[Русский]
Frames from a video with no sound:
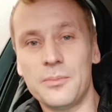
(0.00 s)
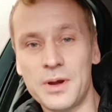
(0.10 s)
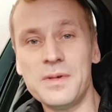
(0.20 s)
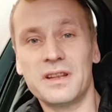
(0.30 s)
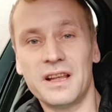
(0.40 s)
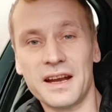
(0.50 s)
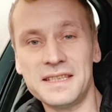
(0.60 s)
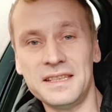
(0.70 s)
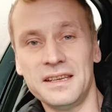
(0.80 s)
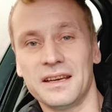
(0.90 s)
Например, для
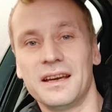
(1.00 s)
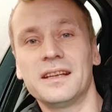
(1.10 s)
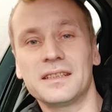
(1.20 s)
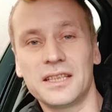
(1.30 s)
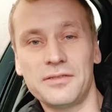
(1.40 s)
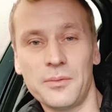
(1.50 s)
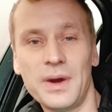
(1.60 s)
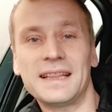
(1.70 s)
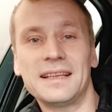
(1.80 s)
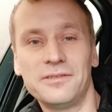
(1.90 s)
России это
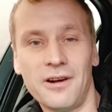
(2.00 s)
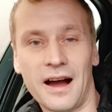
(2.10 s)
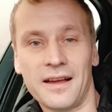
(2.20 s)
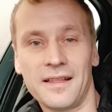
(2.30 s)
DVB T2.